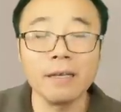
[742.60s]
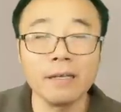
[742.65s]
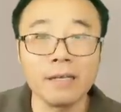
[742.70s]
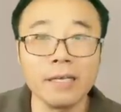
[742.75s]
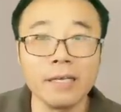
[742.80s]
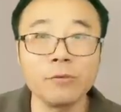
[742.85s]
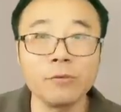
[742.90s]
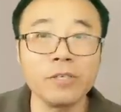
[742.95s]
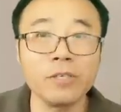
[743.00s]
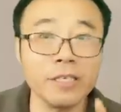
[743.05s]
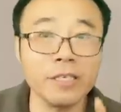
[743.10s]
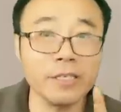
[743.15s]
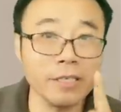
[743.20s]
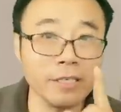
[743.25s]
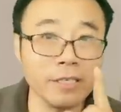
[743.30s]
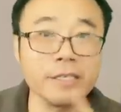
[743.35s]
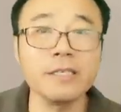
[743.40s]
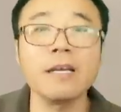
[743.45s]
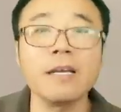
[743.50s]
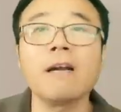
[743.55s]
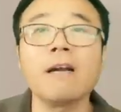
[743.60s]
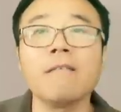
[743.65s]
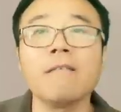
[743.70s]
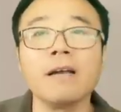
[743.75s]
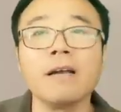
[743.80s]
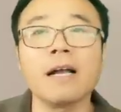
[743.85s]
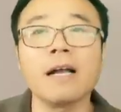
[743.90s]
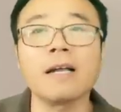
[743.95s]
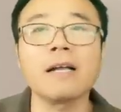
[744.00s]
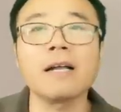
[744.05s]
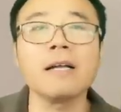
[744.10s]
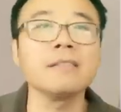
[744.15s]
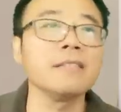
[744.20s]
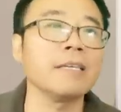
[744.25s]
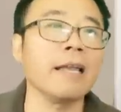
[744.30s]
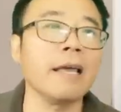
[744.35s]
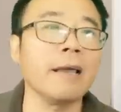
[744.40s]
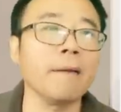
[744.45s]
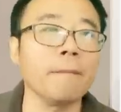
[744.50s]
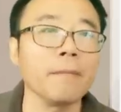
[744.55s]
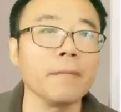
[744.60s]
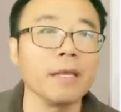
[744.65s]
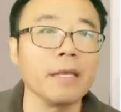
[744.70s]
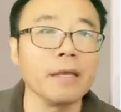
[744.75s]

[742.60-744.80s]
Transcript: 可以说这是一个新号啊，刚起来。